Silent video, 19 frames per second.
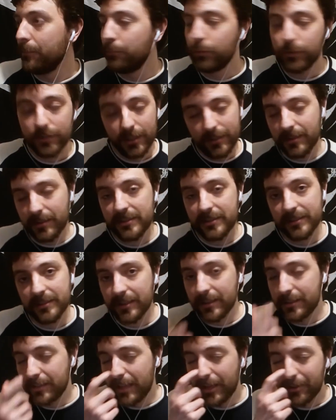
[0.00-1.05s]
Buradan
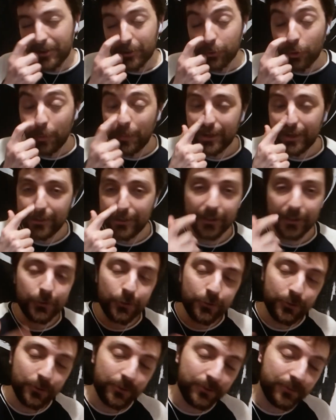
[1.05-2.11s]
aslında tekrar toparlayarak
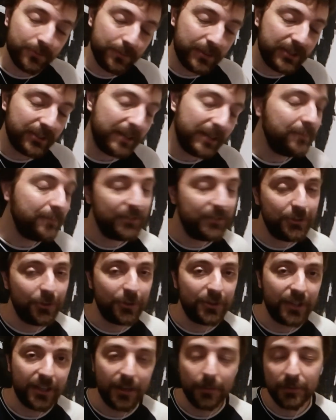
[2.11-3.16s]
sözü bitireyim.
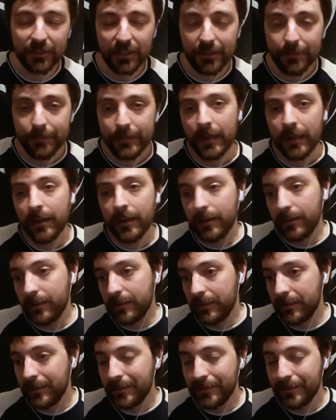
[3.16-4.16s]
Videoyu da kapatalım. E,